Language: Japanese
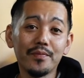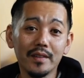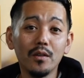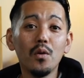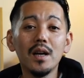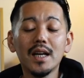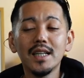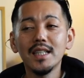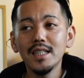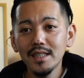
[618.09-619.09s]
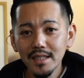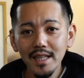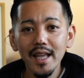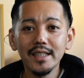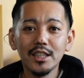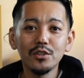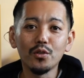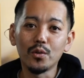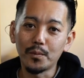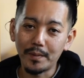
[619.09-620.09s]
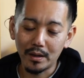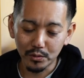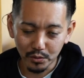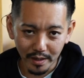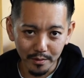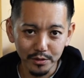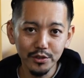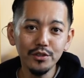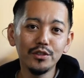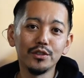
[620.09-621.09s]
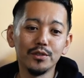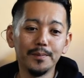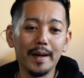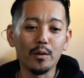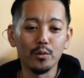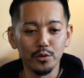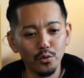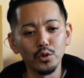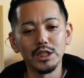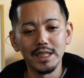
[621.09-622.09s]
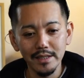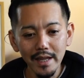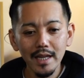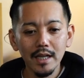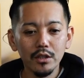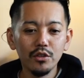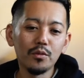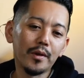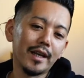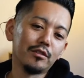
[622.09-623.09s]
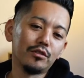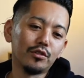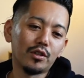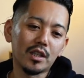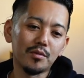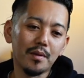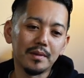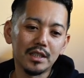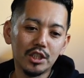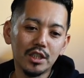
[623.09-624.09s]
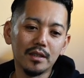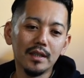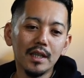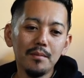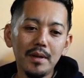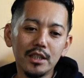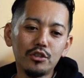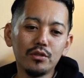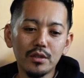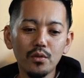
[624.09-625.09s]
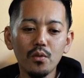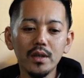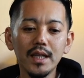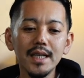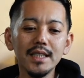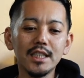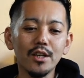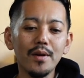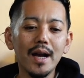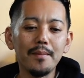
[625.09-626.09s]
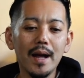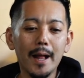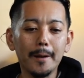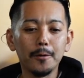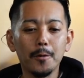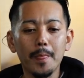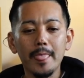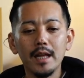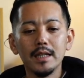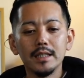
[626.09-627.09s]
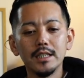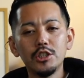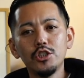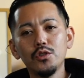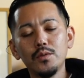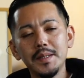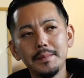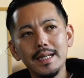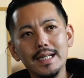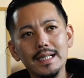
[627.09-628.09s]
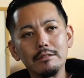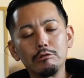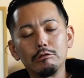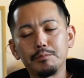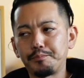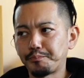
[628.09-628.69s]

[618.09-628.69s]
うん、お墓に行って、ちゃんと、まあ、お供えをするっていう、まあ、この行事ですね。っていうのもやるっていう人たちもいますし、まあ一応ね、そこに関しては、まああの、一応はまああの、